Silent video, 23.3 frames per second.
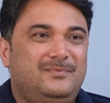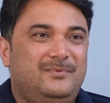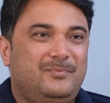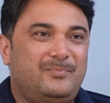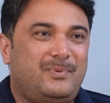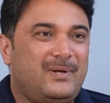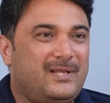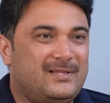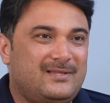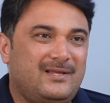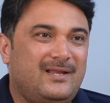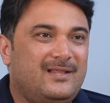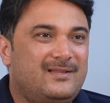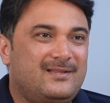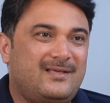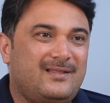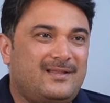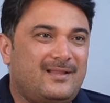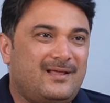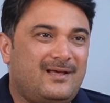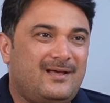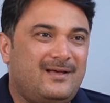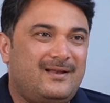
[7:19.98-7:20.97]
ఇప్పుడైతే లేదు
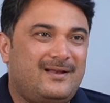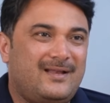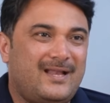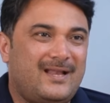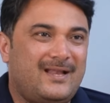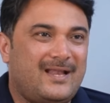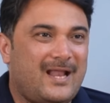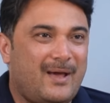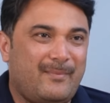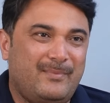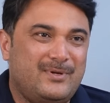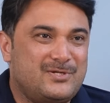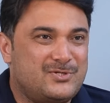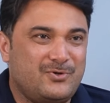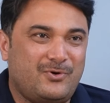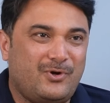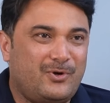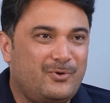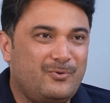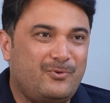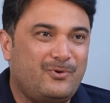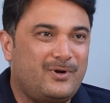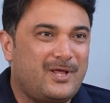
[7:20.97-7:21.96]
కదా నామినేషన్
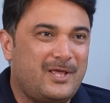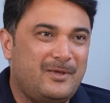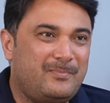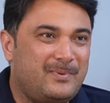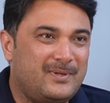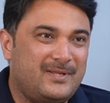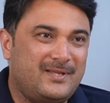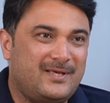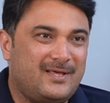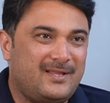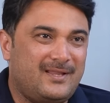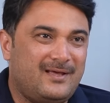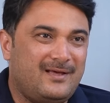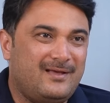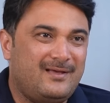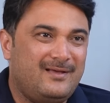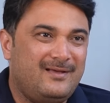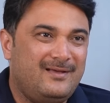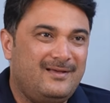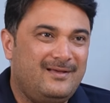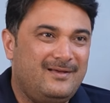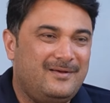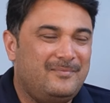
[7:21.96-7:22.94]
గడువు కూడా అయిపోయింది కదా
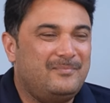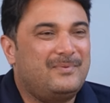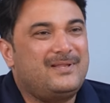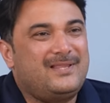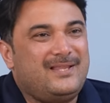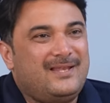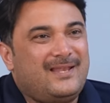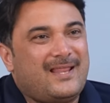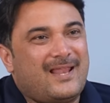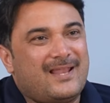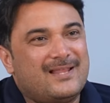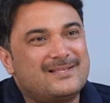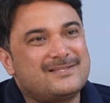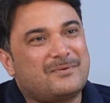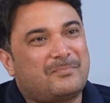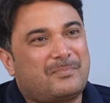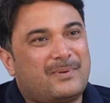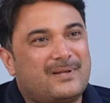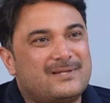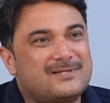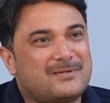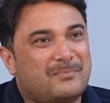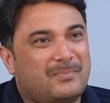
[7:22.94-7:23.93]
మరి దీన్ని ఎలా
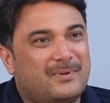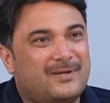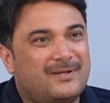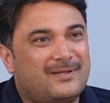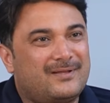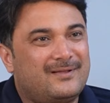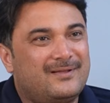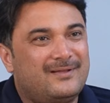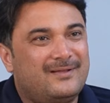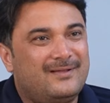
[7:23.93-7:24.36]
చెప్పాలి చెప్పండి